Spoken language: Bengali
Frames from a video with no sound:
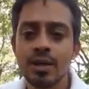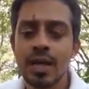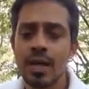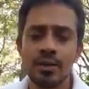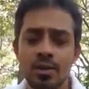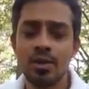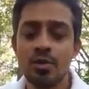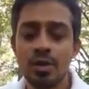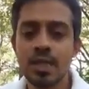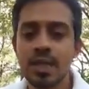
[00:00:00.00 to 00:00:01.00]
যারা আন্দোলন
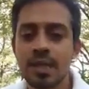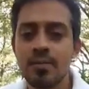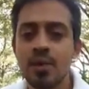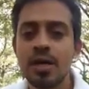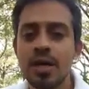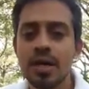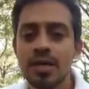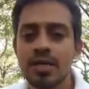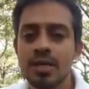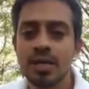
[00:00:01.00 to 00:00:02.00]
করছে তাদের পক্ষের
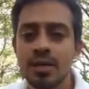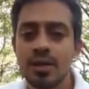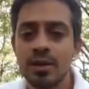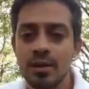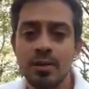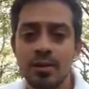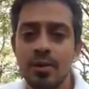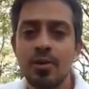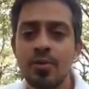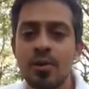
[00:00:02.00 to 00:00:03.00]
একটি
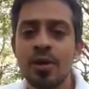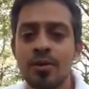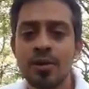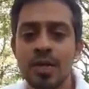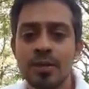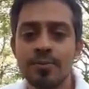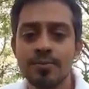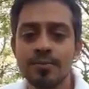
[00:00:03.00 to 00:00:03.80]
লোক মনে করছেন